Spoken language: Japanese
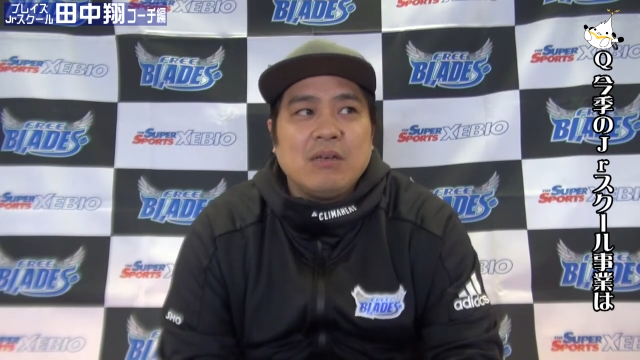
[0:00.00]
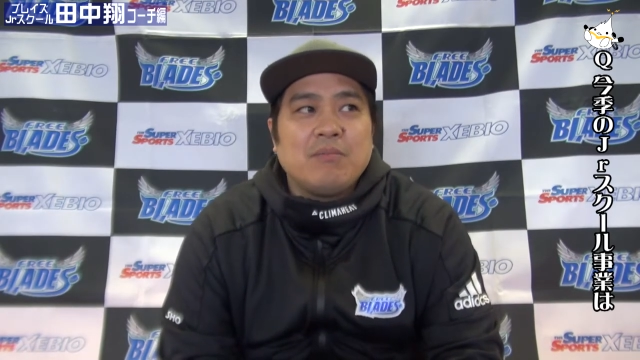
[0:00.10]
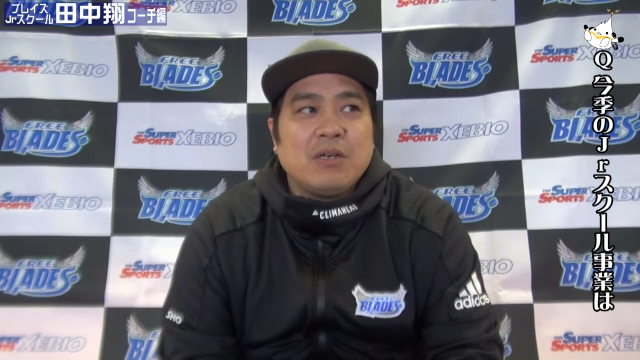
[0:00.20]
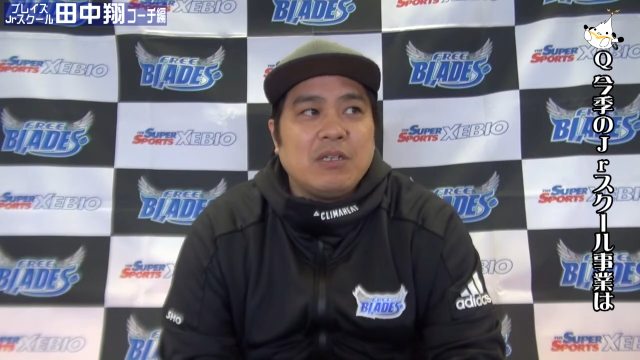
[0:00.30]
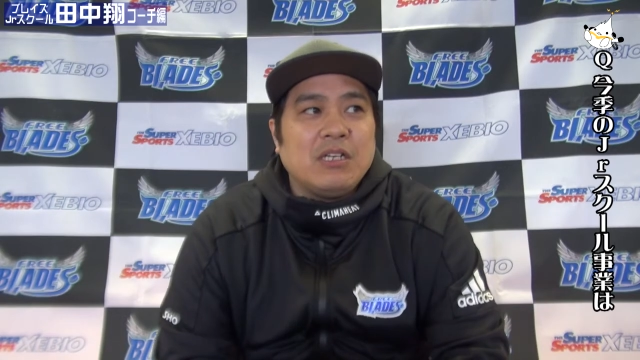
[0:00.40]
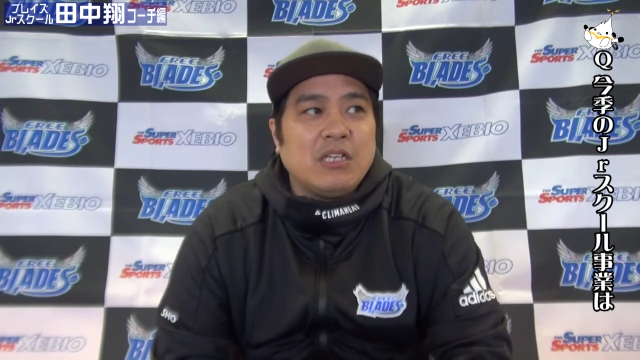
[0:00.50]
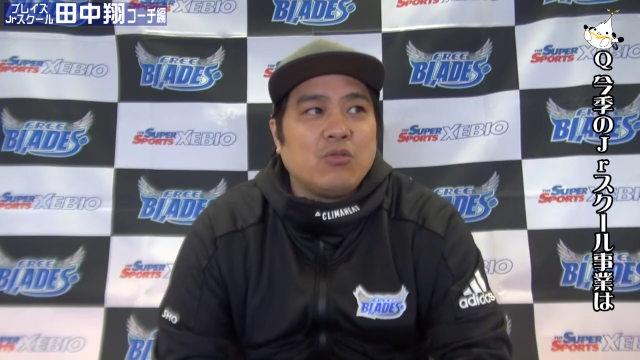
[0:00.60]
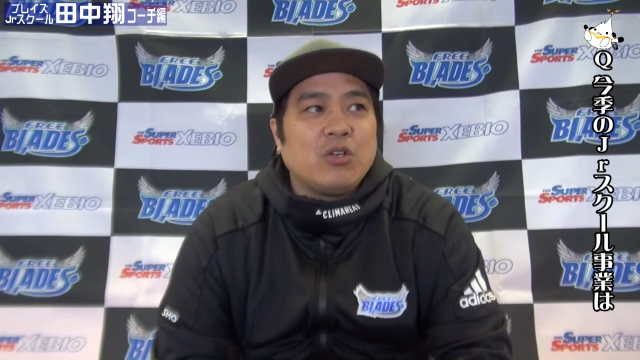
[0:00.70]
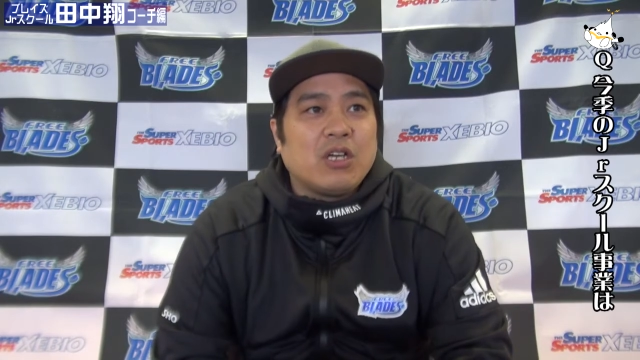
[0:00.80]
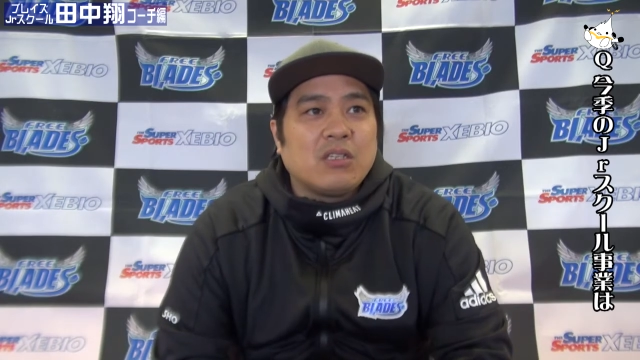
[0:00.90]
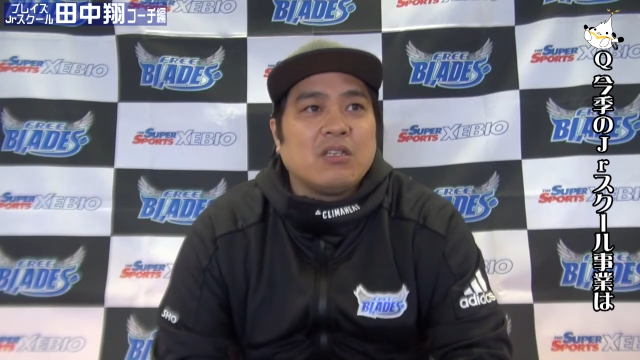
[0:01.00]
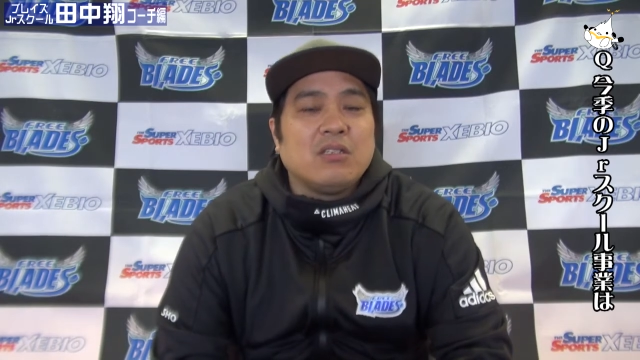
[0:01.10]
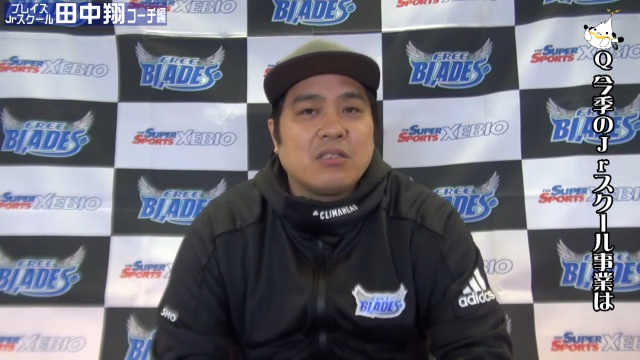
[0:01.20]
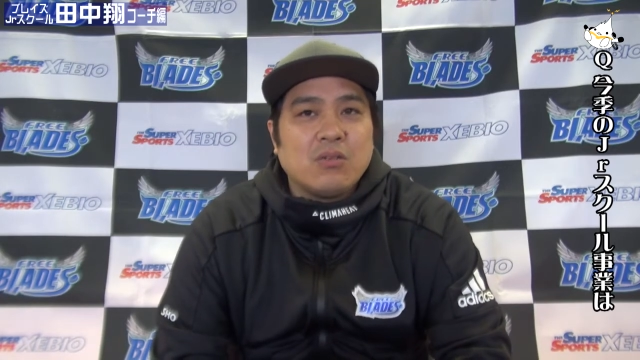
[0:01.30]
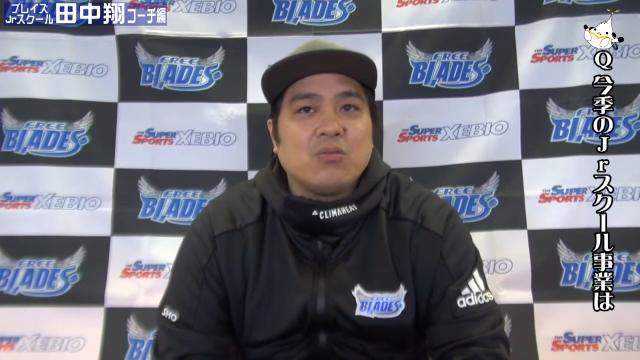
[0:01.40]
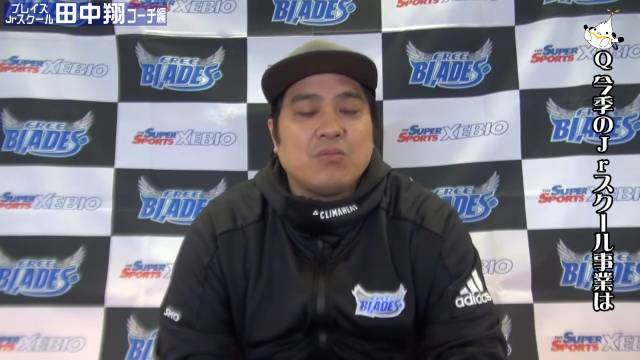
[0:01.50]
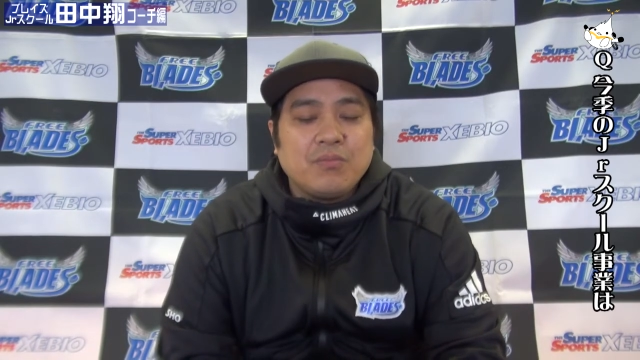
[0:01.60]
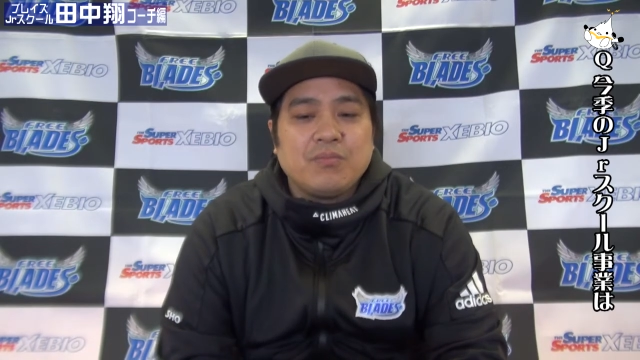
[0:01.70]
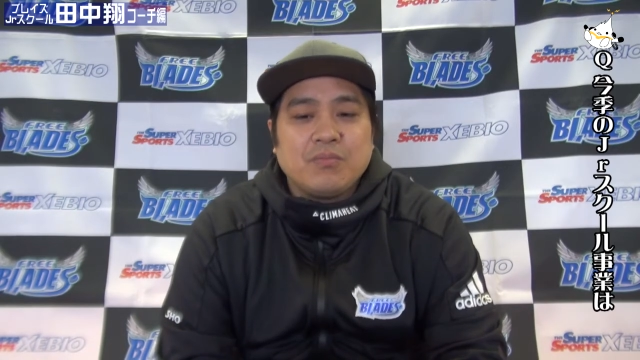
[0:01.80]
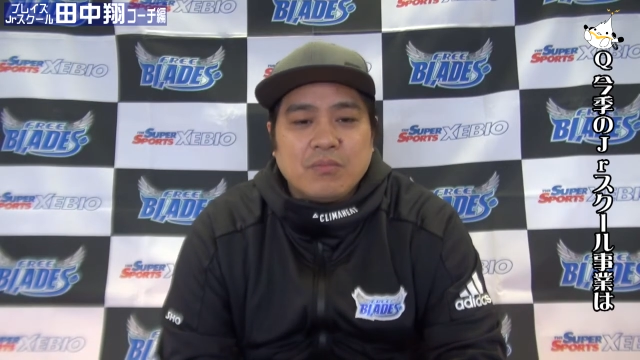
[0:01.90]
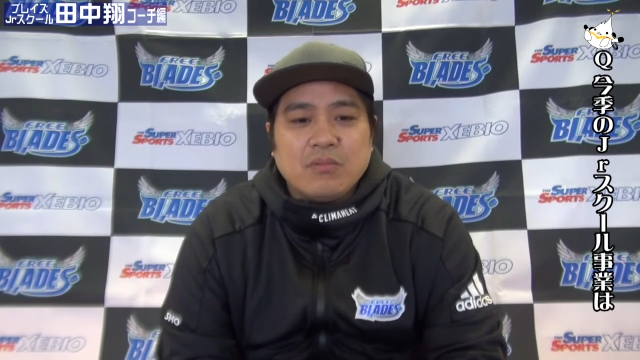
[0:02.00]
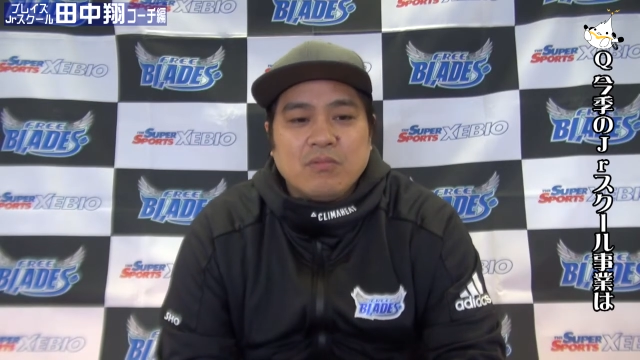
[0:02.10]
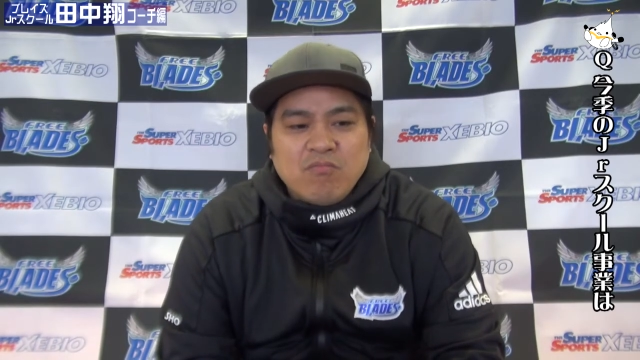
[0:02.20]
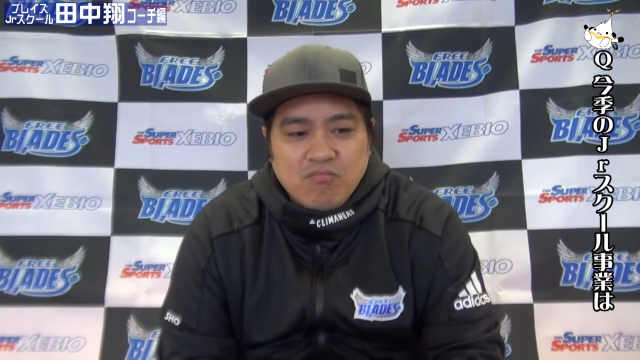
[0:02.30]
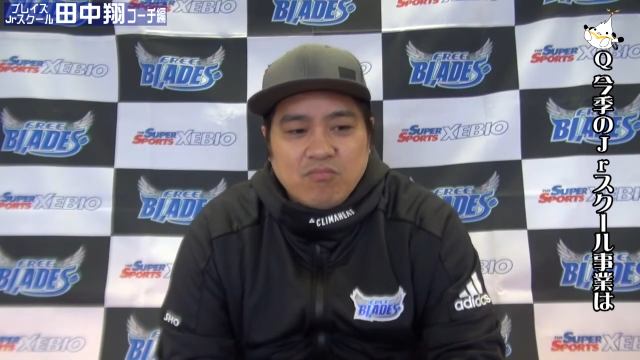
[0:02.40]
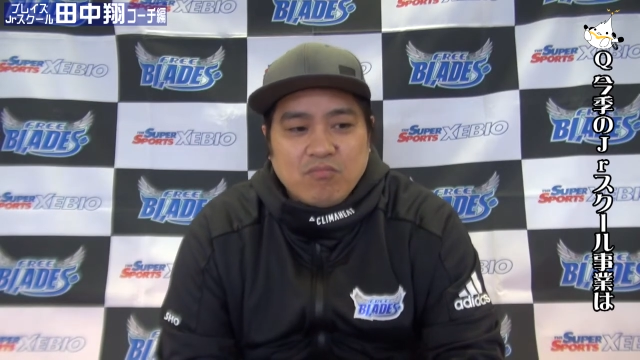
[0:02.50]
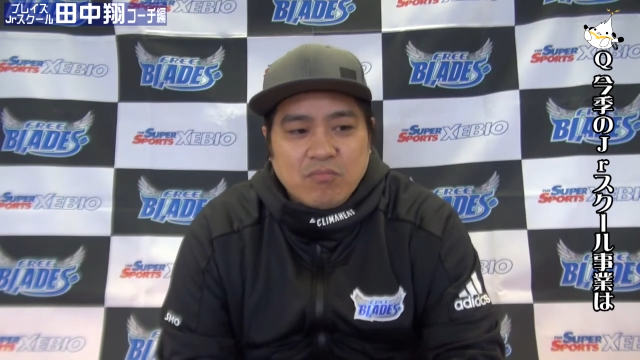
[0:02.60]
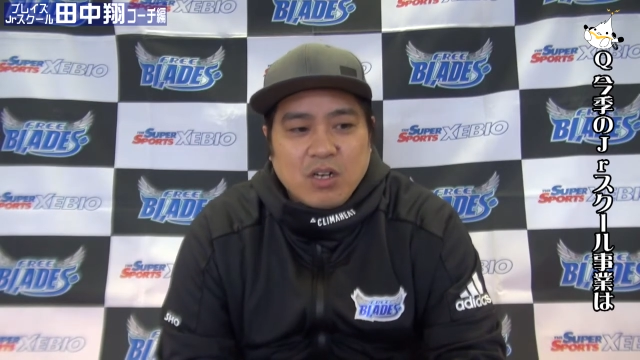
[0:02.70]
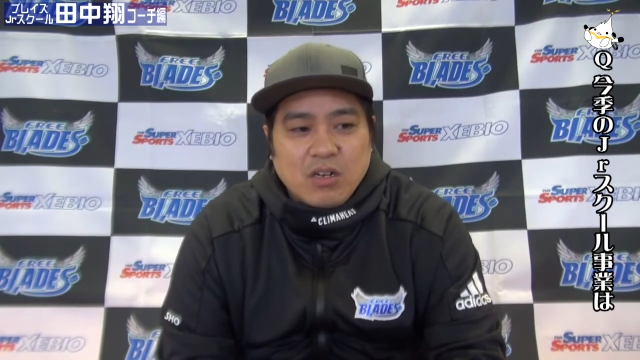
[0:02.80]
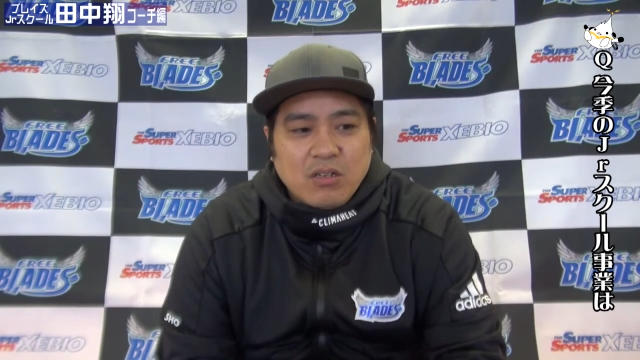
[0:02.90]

まあ、例年通りやったんですけど、まあ、